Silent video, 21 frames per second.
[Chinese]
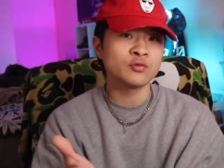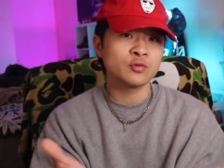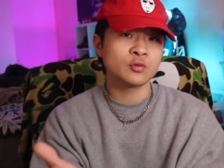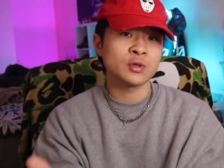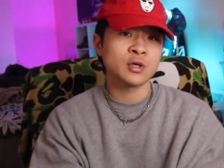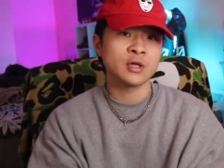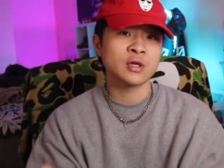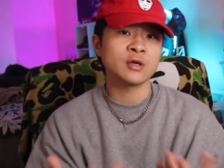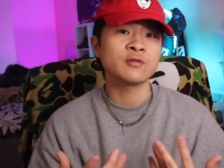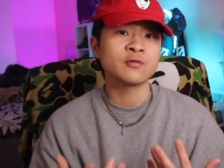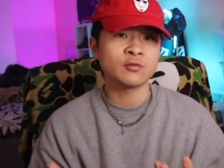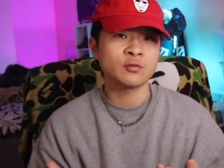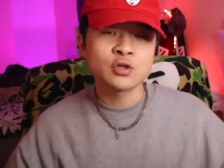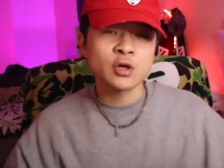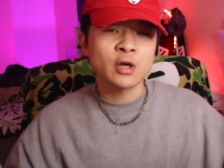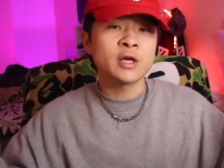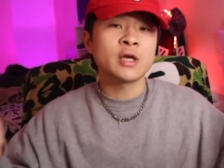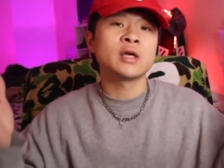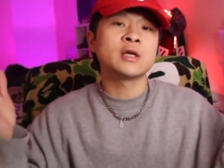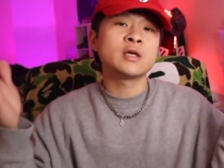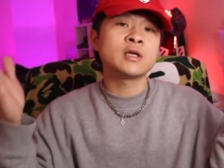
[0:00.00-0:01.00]
服的衣服。
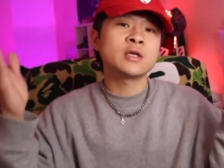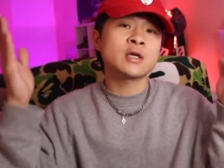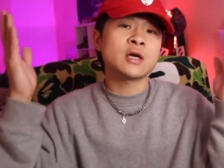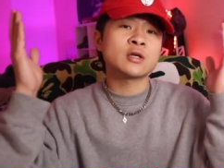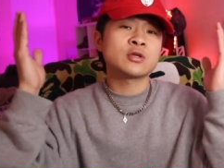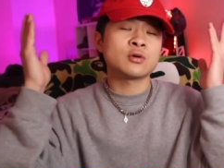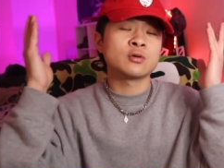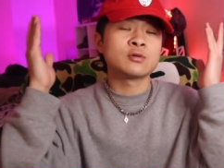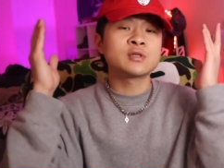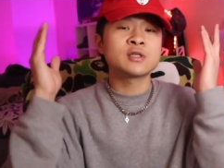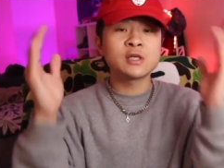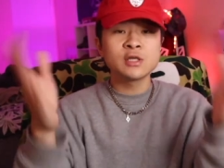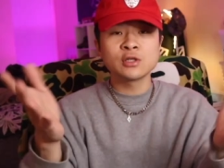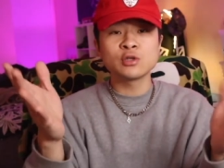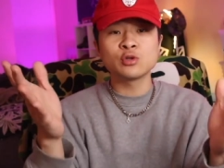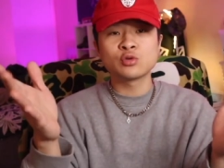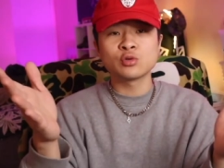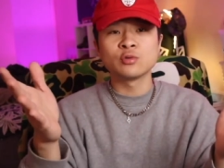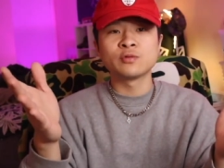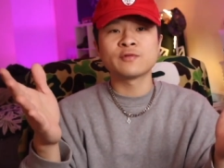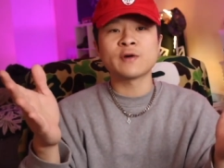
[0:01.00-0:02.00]
所以一切从兴
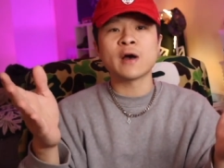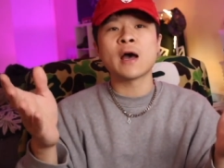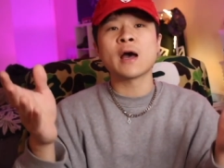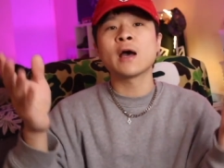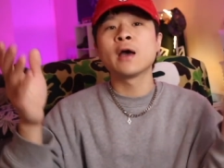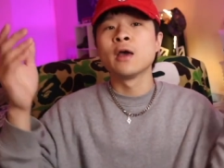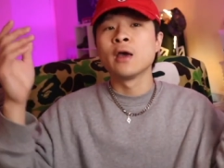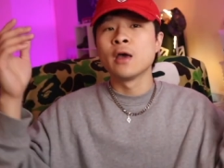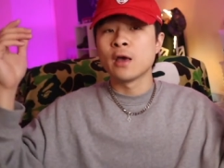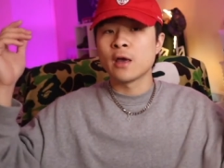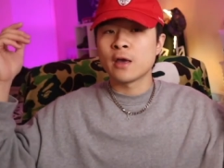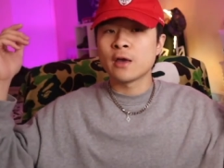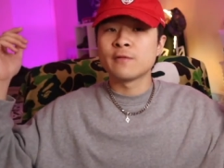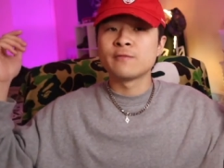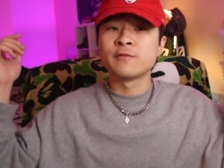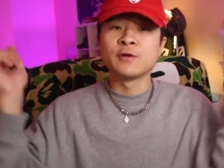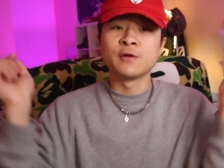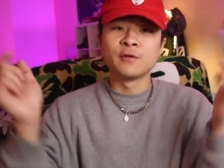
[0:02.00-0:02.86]
趣出发，If